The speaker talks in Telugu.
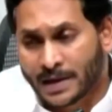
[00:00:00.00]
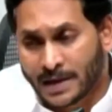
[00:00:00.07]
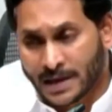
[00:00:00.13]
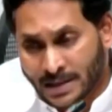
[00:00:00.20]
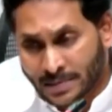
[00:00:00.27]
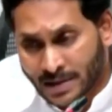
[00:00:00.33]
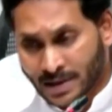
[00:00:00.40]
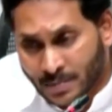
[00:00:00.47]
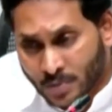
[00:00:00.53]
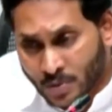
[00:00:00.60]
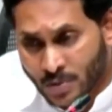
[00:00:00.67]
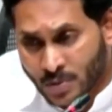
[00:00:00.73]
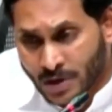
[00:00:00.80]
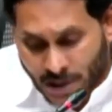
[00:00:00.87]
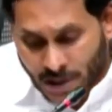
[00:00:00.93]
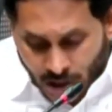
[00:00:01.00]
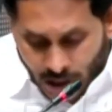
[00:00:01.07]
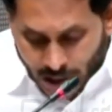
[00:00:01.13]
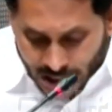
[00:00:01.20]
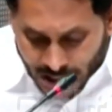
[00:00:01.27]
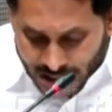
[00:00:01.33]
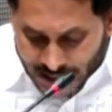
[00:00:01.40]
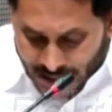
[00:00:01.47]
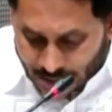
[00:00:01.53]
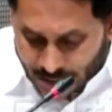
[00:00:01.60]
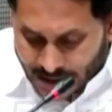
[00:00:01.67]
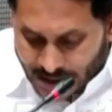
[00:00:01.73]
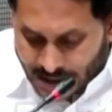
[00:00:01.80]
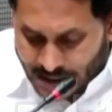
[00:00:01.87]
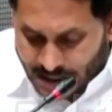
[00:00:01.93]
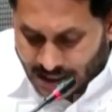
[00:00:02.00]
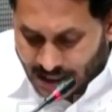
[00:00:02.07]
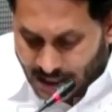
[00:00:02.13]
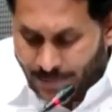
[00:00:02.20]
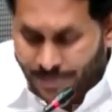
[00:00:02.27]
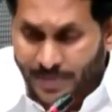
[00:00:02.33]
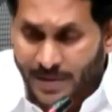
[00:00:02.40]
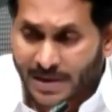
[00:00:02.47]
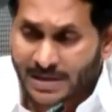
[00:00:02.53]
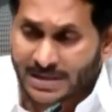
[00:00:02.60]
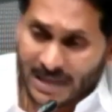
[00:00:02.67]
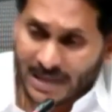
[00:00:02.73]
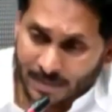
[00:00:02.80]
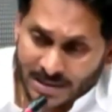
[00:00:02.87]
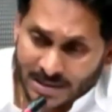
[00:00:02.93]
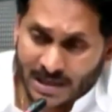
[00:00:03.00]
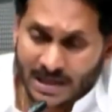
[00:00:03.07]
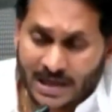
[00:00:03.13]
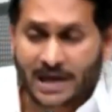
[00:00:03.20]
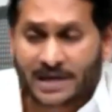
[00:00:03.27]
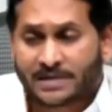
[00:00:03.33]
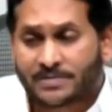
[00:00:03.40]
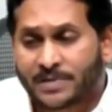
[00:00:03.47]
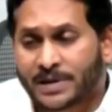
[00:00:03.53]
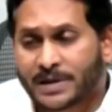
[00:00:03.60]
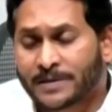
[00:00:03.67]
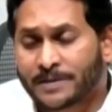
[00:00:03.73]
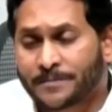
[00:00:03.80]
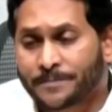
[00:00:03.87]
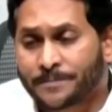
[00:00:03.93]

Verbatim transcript: లేదా మన భూముల రికార్డులకు సంబంధించిన సమస్యలు కానివ్వండి